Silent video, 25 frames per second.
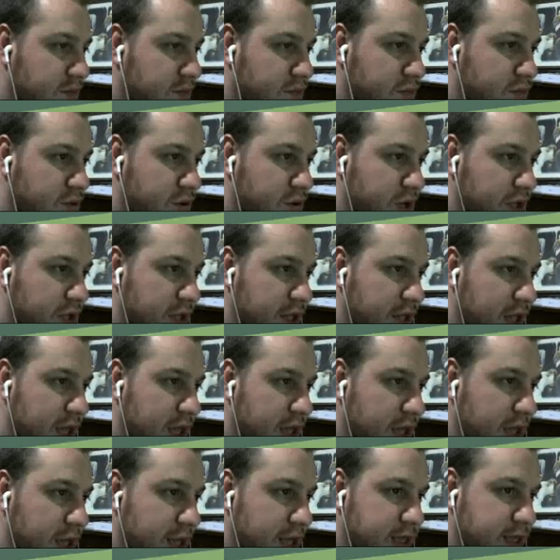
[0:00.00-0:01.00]
Bullet'te
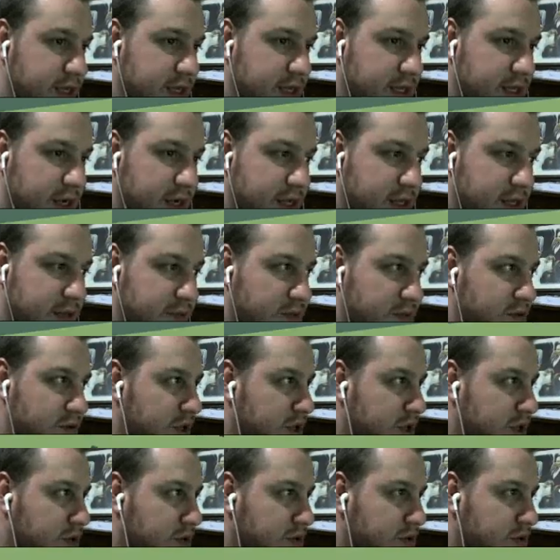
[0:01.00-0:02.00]
yes, start to
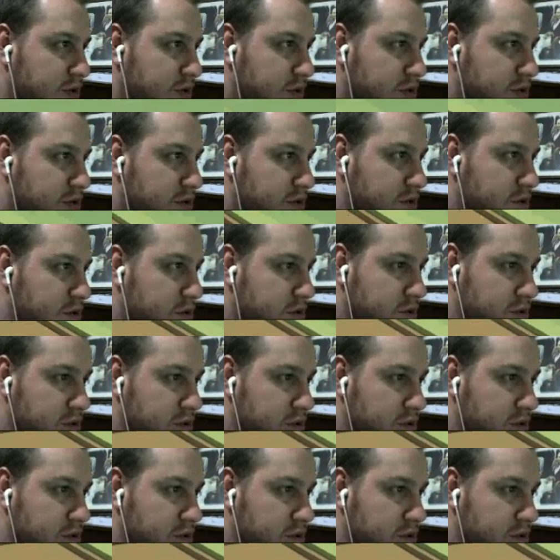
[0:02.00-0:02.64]
bullet diyoruz.